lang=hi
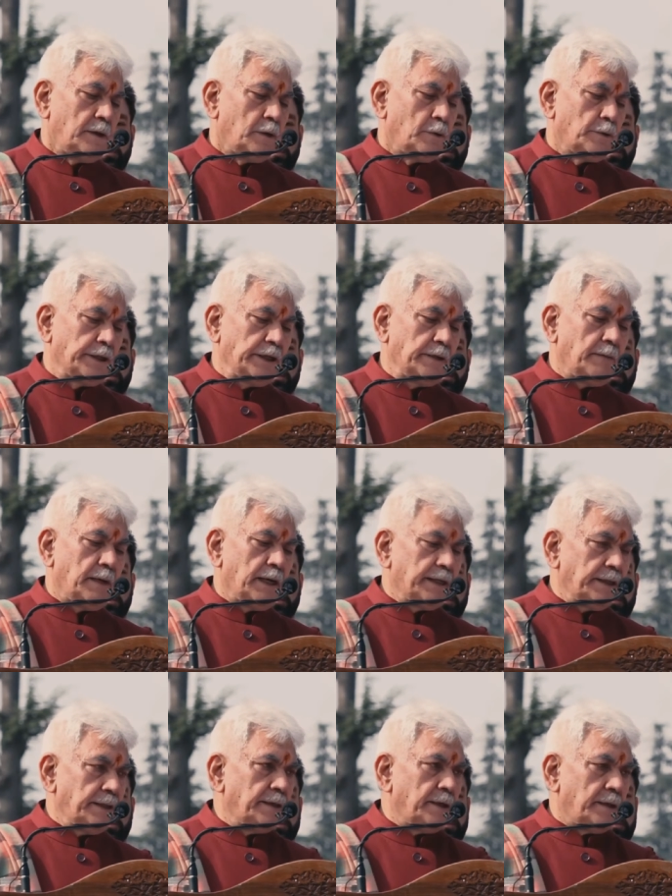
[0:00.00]
लौकी
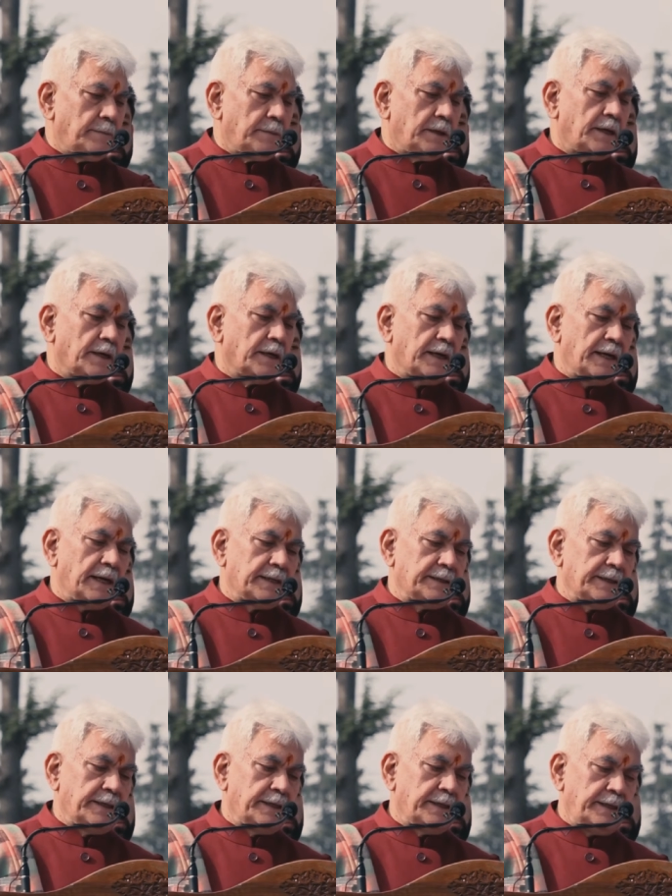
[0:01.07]
मानिंद हम
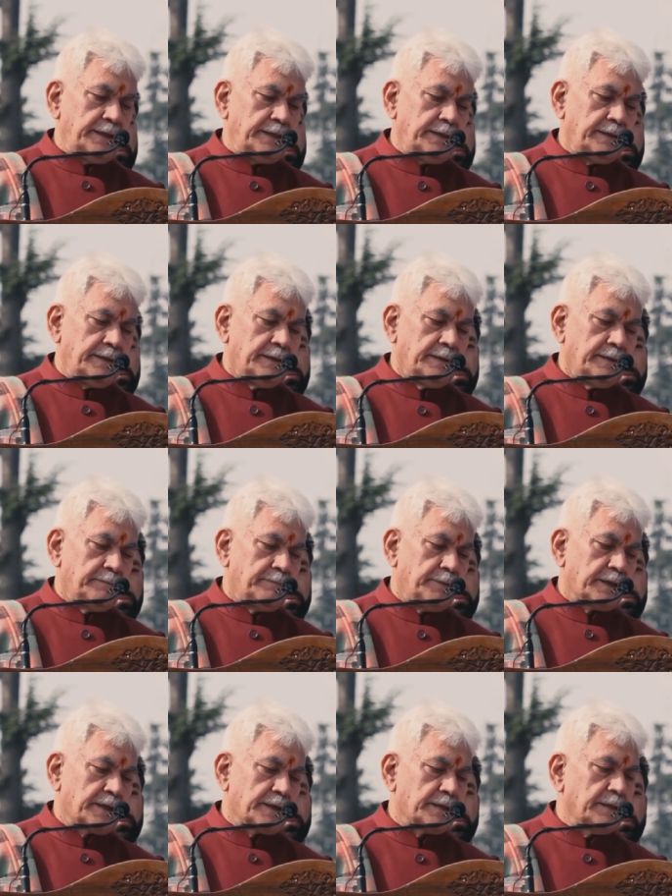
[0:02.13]
लड़खड़ाते रहे
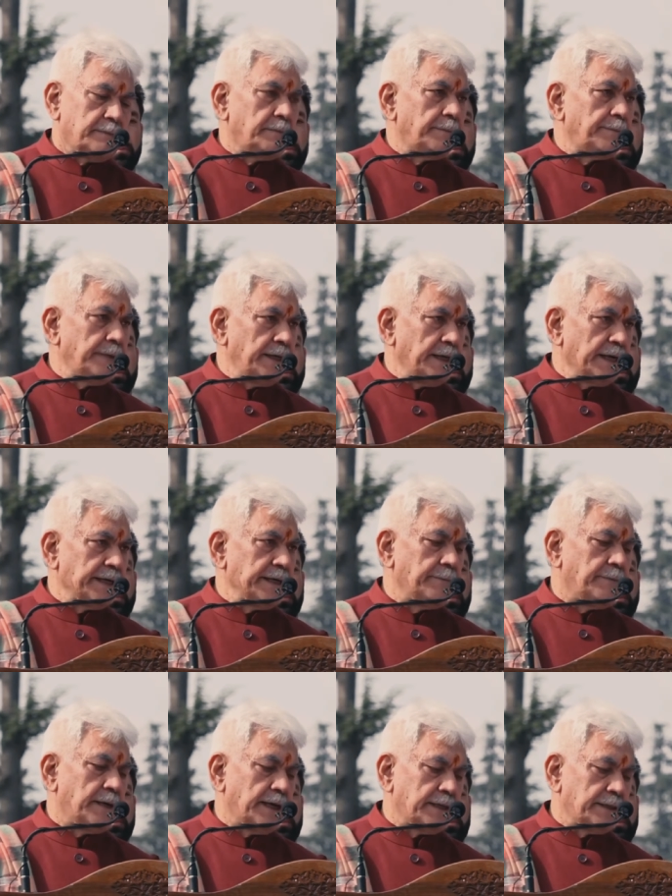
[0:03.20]
पर कदम अपने
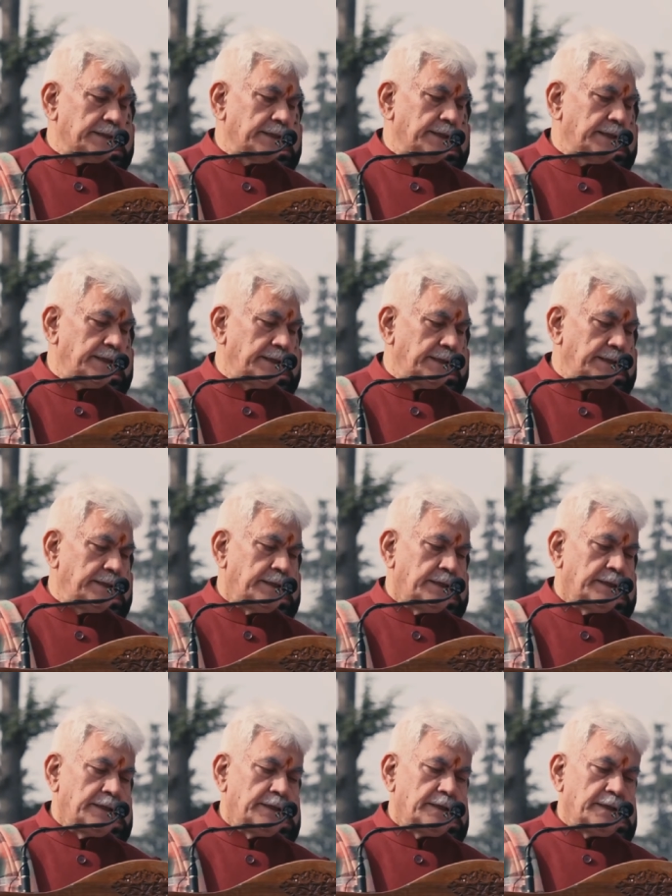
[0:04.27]
आगे बढ़ाते रहे
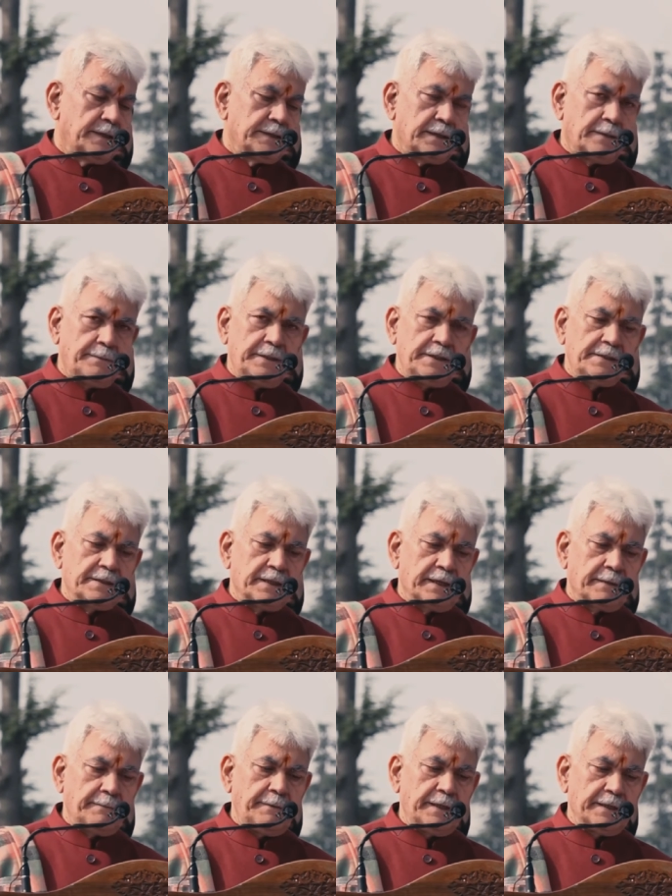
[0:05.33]
अजनबी
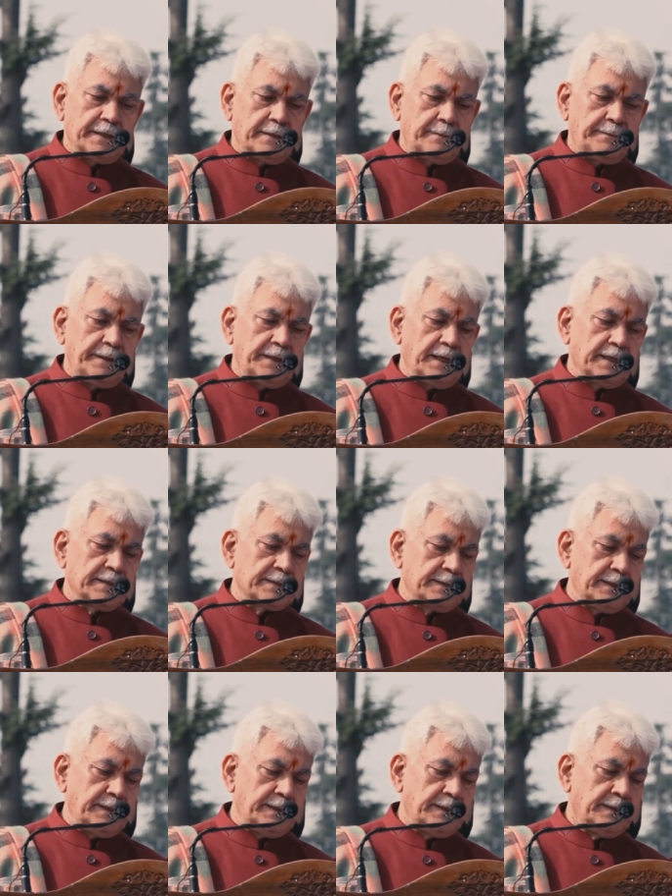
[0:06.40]
शहर में अजनबी
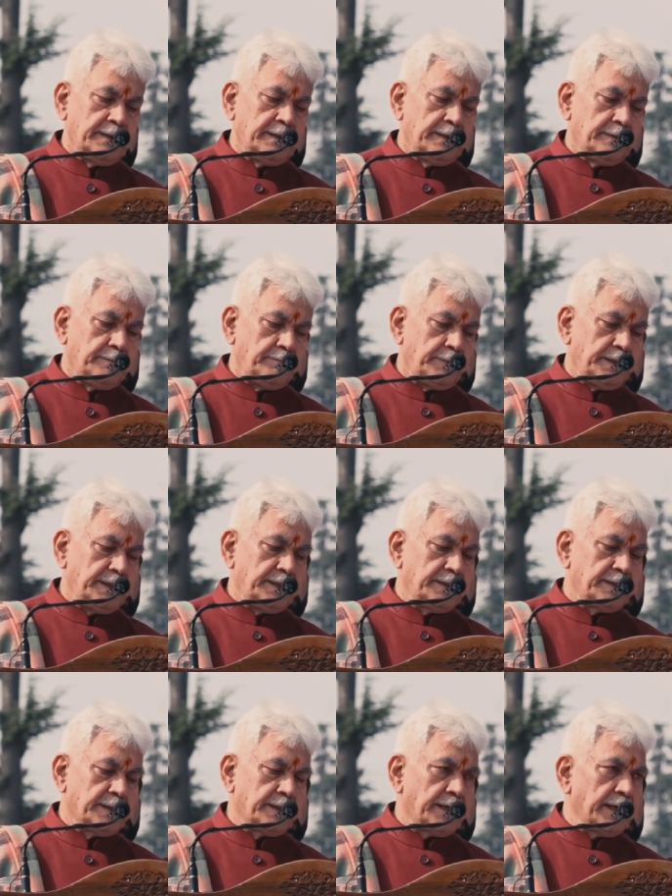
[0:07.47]
रास्ते
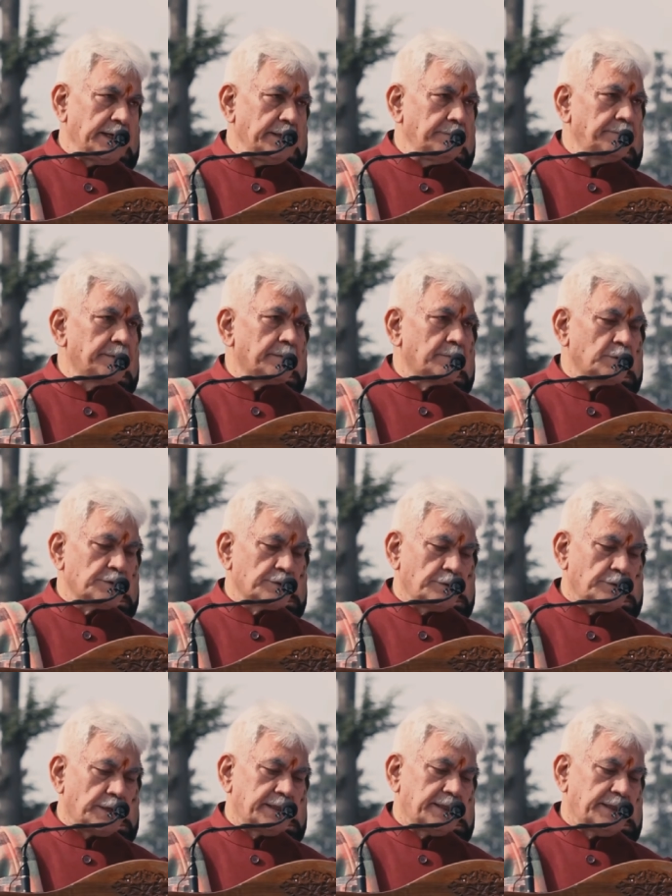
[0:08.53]
मेरी तन्हाई पर
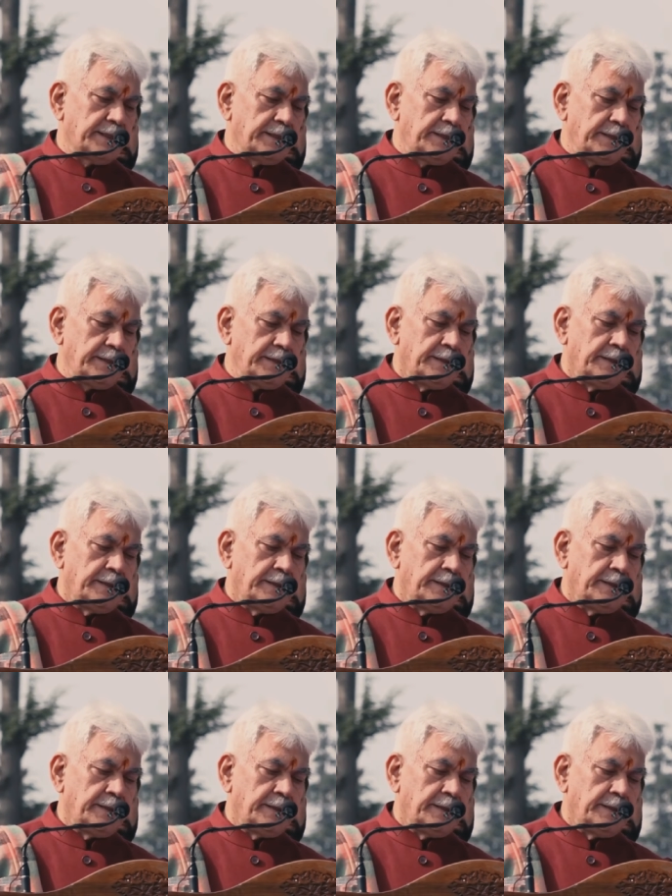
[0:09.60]
मुस्कुराते रहे